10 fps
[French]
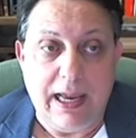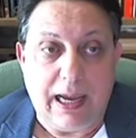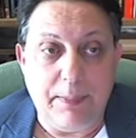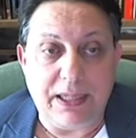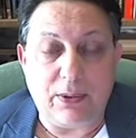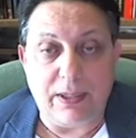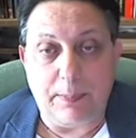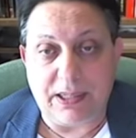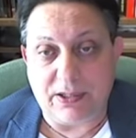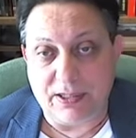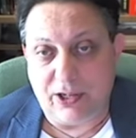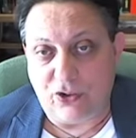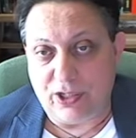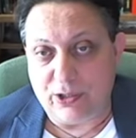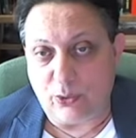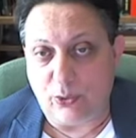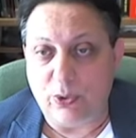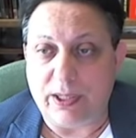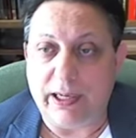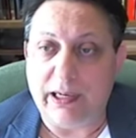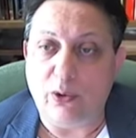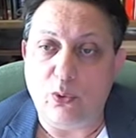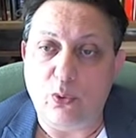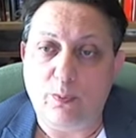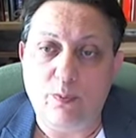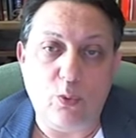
à, mettre les personnes âgées sous tutelle ou,